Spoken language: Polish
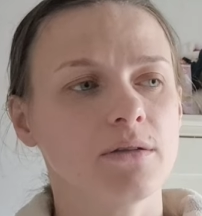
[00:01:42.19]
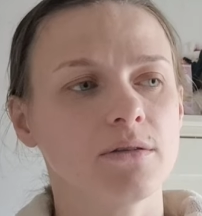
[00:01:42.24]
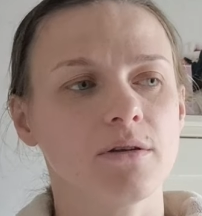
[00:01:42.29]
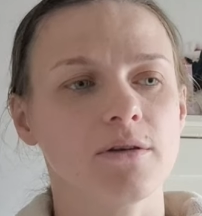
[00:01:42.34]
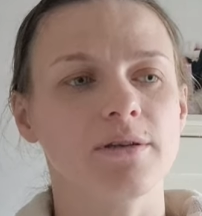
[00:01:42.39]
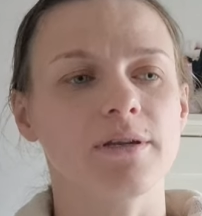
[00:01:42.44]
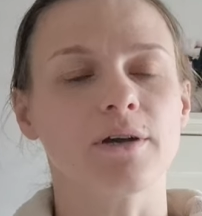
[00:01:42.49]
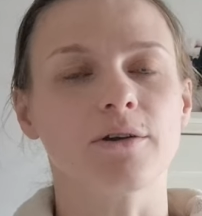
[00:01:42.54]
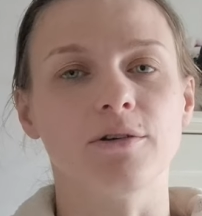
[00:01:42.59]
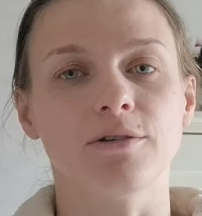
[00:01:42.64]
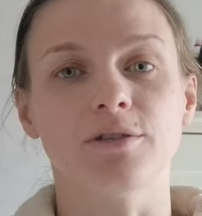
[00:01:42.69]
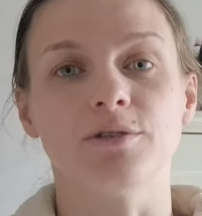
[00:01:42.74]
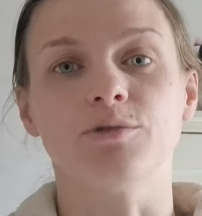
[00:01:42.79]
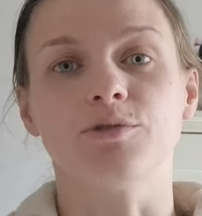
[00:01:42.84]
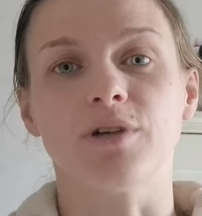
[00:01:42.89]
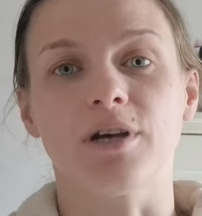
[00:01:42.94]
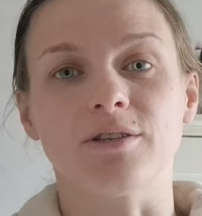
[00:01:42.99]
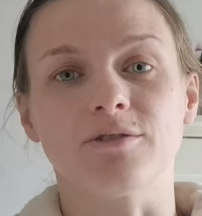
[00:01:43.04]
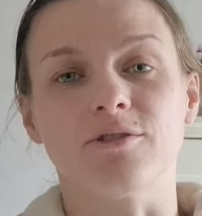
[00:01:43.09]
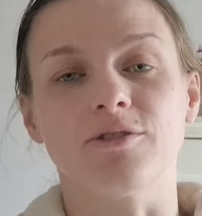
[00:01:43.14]
No i na koniec
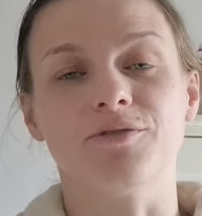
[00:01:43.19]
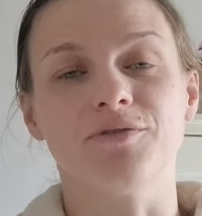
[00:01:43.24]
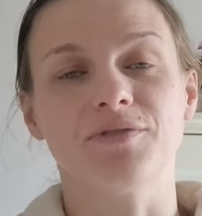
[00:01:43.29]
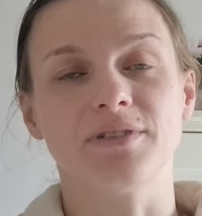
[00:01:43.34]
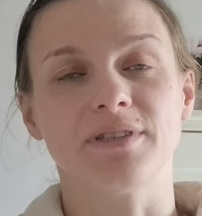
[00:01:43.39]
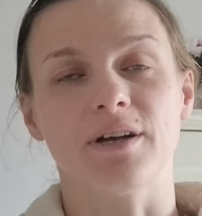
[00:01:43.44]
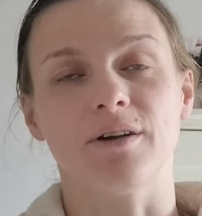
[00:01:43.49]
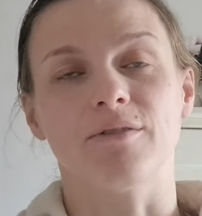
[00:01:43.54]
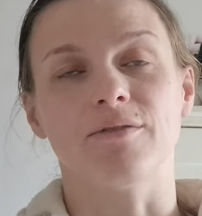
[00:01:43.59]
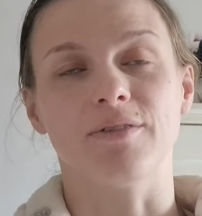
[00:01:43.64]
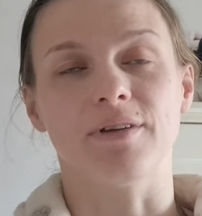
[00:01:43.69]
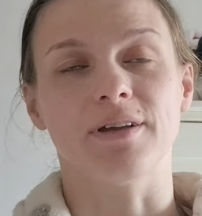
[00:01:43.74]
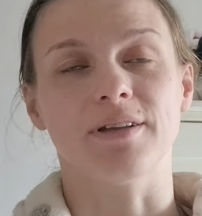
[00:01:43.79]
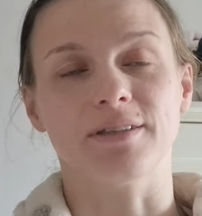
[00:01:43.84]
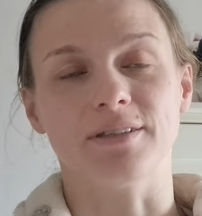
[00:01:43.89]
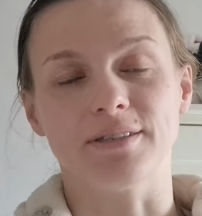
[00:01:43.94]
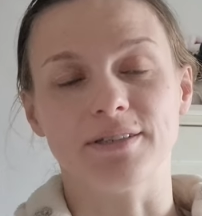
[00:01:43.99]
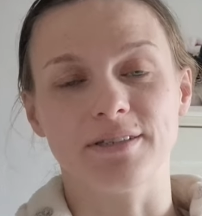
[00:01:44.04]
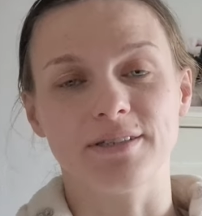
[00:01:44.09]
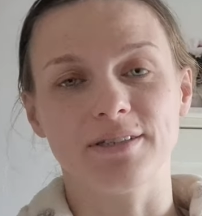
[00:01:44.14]
już Antoś wstał,
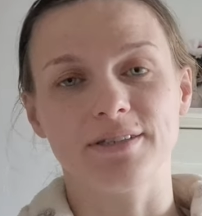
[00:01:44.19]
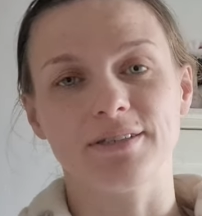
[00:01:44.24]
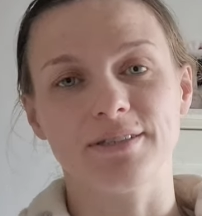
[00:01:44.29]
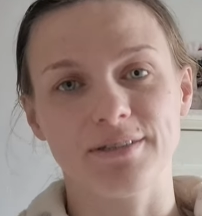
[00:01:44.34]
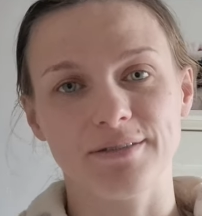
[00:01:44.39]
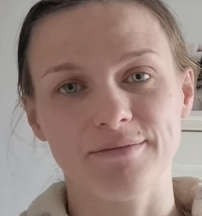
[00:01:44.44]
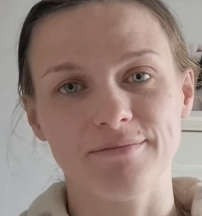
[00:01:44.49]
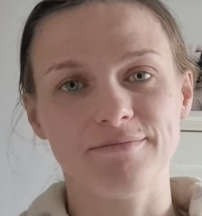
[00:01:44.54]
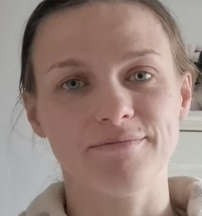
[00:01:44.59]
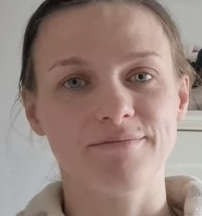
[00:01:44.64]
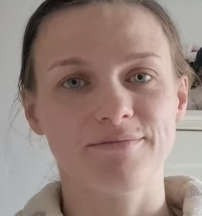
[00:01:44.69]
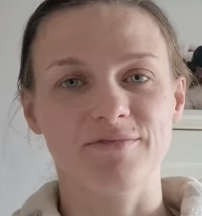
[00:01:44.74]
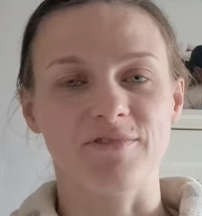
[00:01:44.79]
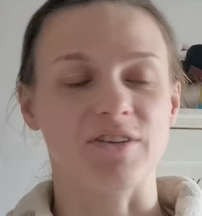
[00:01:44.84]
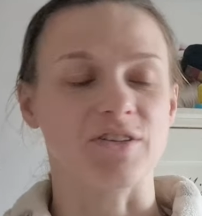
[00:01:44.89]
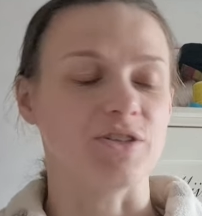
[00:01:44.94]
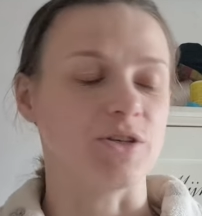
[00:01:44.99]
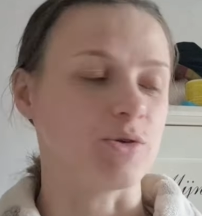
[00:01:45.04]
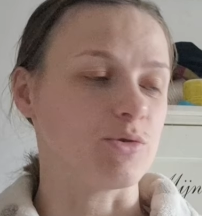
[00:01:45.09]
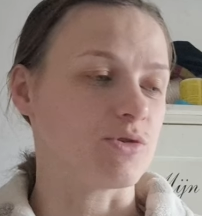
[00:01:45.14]
więc
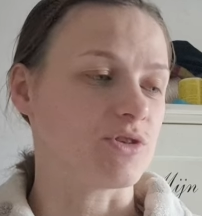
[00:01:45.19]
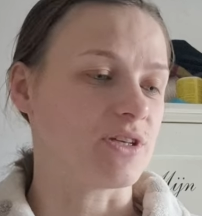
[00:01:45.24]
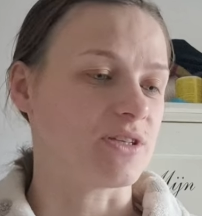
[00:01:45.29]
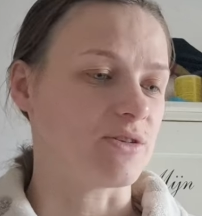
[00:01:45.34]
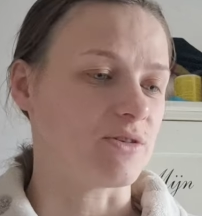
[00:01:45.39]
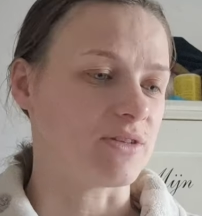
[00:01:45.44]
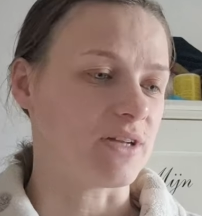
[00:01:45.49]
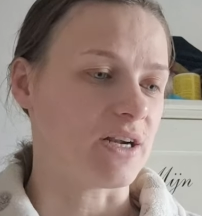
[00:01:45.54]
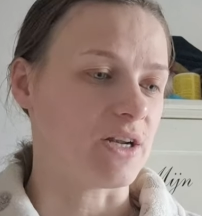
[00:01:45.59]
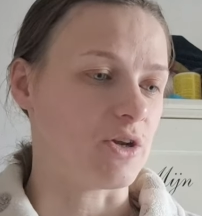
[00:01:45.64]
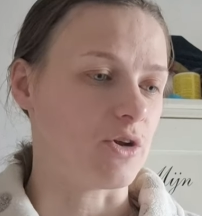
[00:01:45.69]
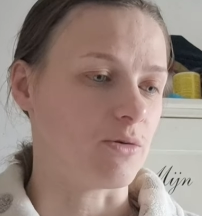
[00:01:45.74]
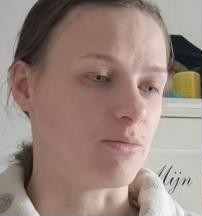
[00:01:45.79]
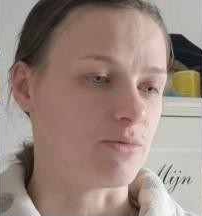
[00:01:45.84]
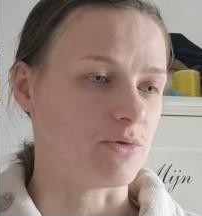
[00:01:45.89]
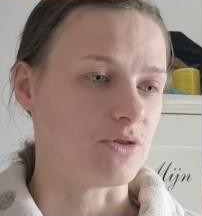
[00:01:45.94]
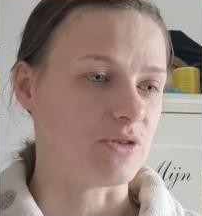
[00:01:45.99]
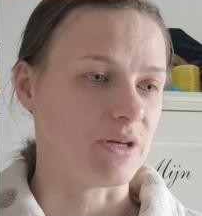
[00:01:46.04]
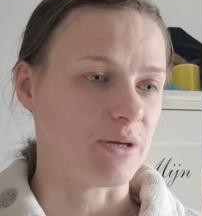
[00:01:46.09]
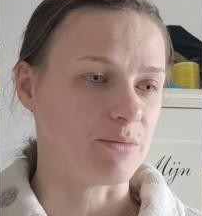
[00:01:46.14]
wiecie, już się totalnie
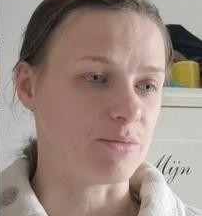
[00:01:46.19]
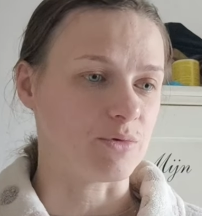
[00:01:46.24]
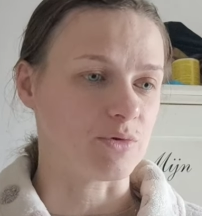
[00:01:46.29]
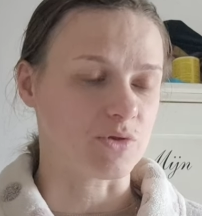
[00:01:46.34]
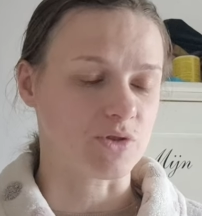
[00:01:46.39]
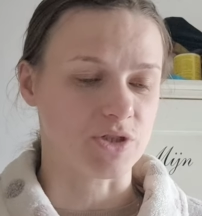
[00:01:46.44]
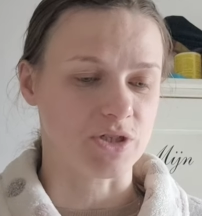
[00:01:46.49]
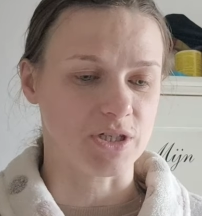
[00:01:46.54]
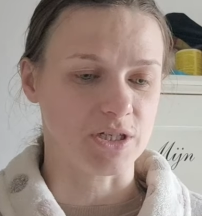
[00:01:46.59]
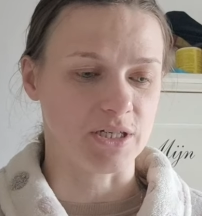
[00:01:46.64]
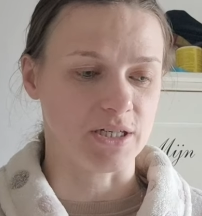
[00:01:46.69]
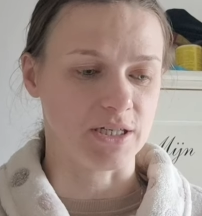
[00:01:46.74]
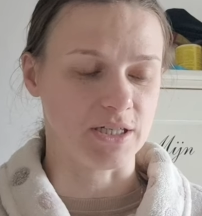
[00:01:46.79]
obudziłam, już